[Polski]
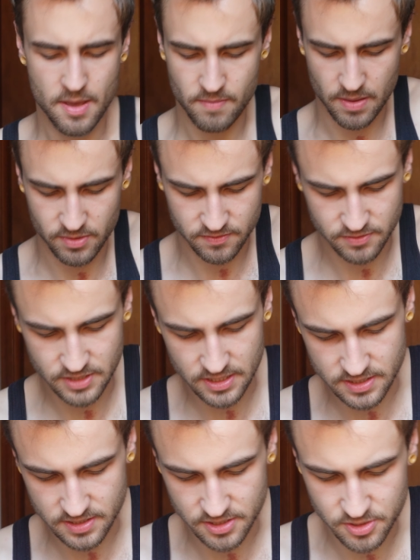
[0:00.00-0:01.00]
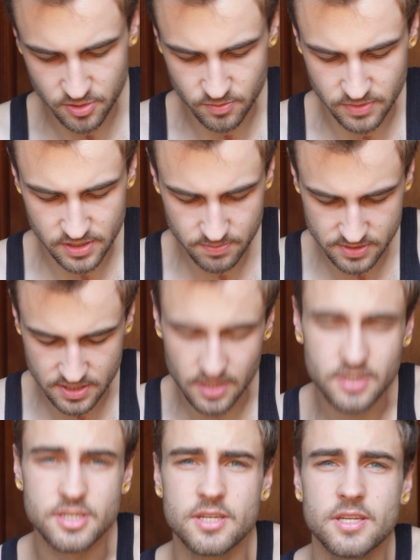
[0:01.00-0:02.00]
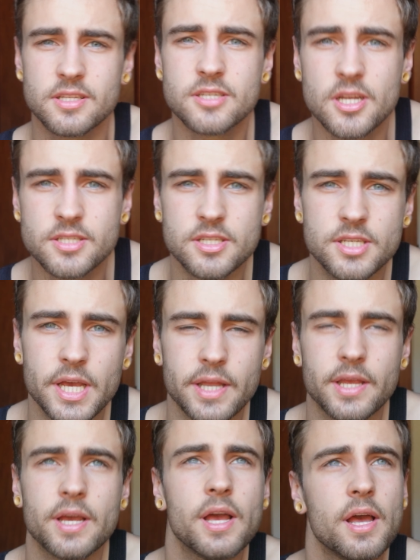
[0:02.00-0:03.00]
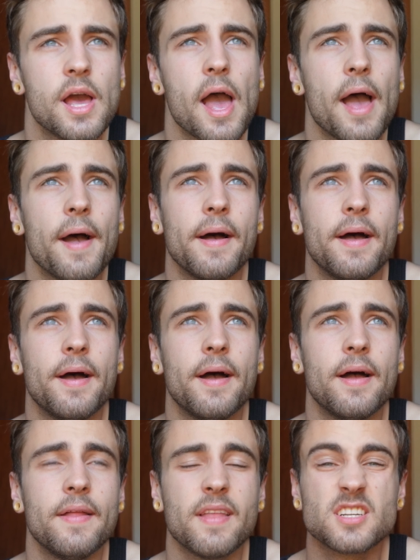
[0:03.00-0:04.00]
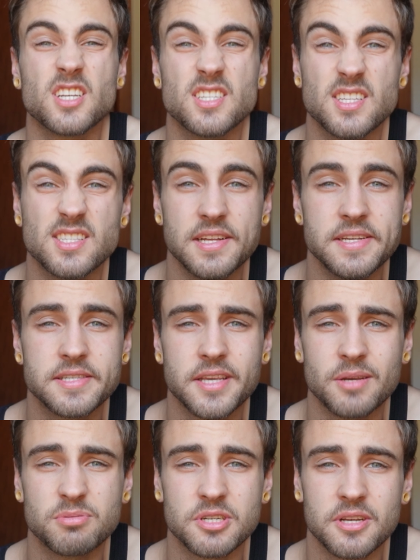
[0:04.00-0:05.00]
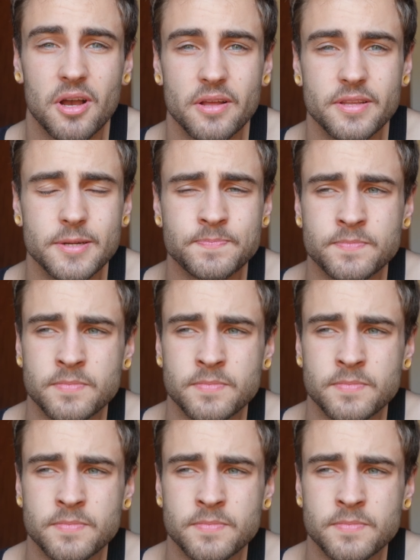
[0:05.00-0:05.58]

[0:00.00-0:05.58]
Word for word: Mamy 27 lipca, czyli trzeci dzień E, naszej sycylijskiej przygody.